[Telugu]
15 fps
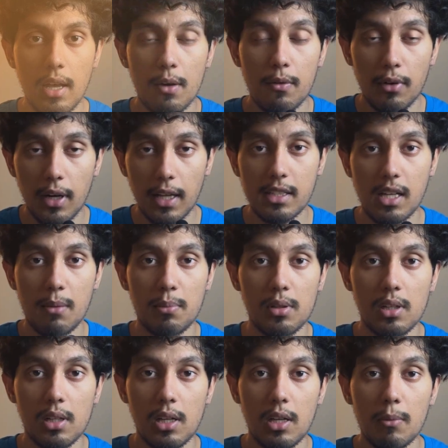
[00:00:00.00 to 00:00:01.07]
ఫర్ ఎగ్జాంపుల్
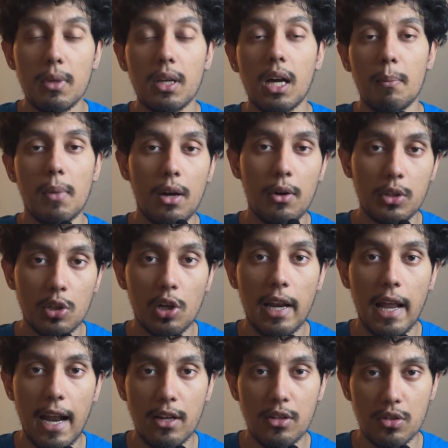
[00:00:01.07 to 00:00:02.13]
మీకు అమరావతిలో
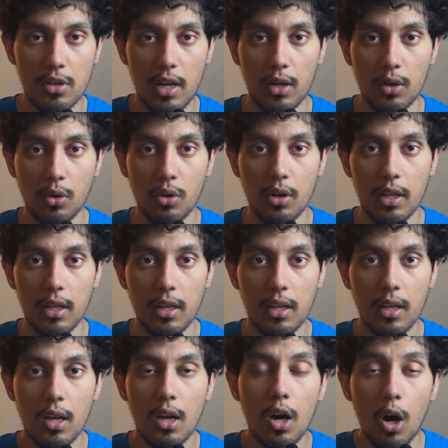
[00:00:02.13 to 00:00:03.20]
ల్యాండ్స్ ఉన్నాయనుకోండి
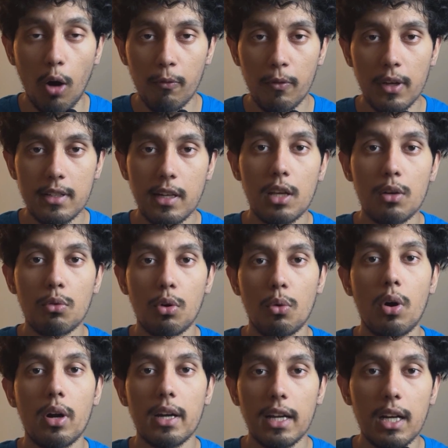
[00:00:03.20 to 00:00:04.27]
ఆబ్వియస్లీ యూ వుడ్
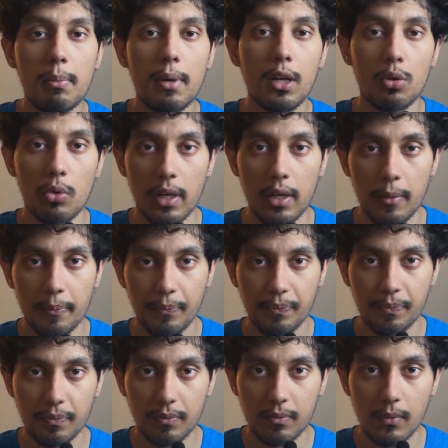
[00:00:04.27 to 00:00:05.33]
వాంట్ టీడీపీ టు విన్
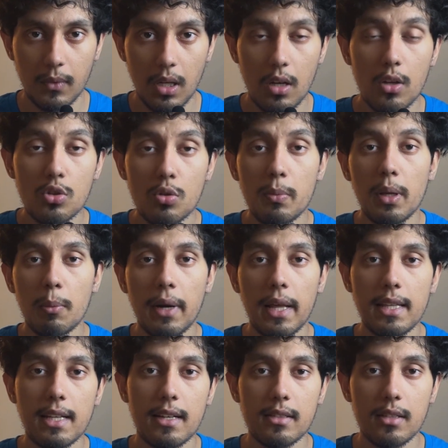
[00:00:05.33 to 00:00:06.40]
సో మీరు ఇప్పుడు ఏం
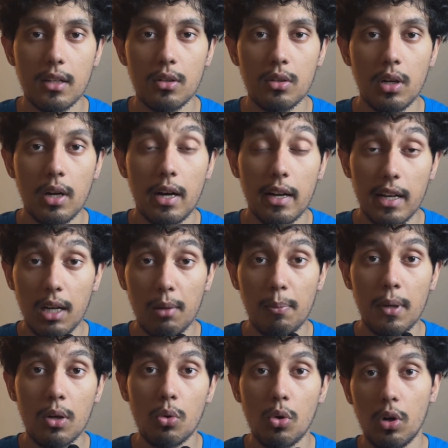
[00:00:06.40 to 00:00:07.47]
చేస్తారు
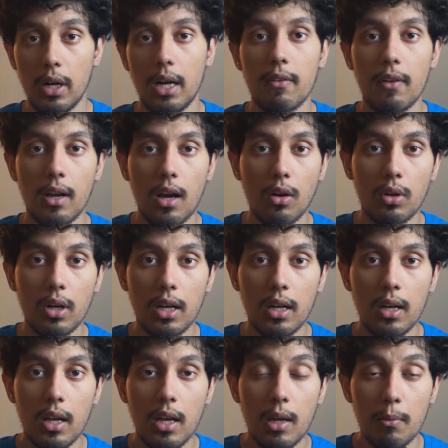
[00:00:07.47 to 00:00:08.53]
టీడీపీకి ఓటేయడమే కాకుండా
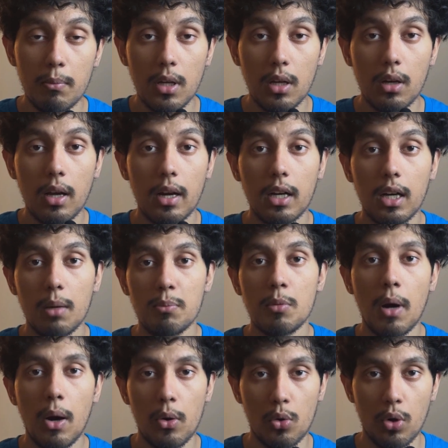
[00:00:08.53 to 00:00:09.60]
మీకు కనుక డబ్బు
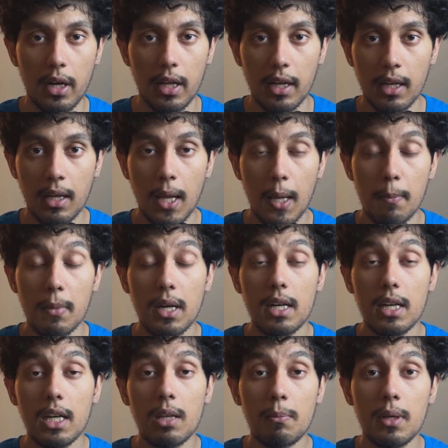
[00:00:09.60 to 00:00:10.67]
పవర్ ఉంటే మీరు
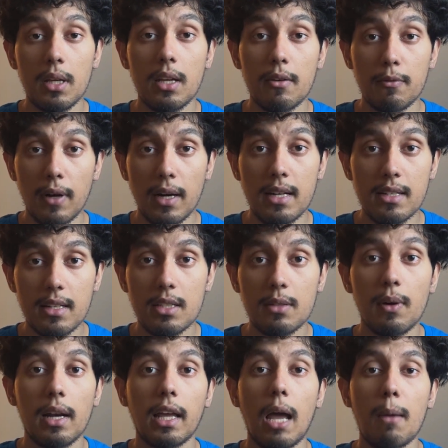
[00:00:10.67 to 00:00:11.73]
టీడీపీకి ఫండ్స్ ఇచ్చి
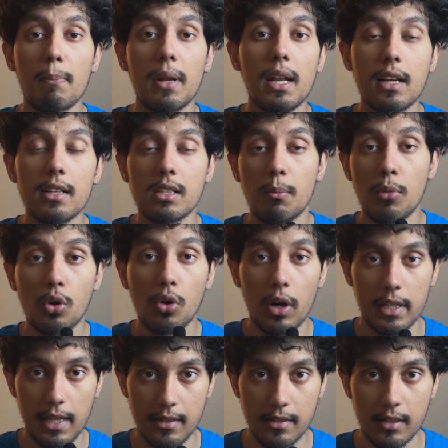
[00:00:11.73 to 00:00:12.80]
వాళ్ళ క్యాంపెనీకి సపోర్ట్ కూడా
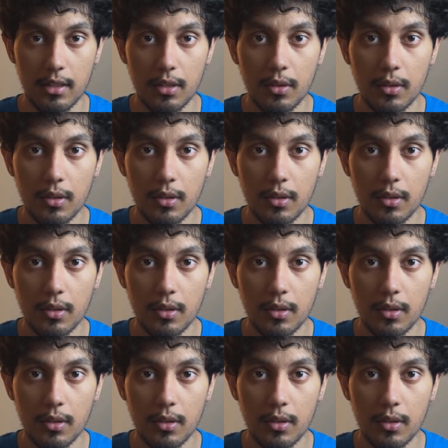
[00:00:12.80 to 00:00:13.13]
చేస్తారు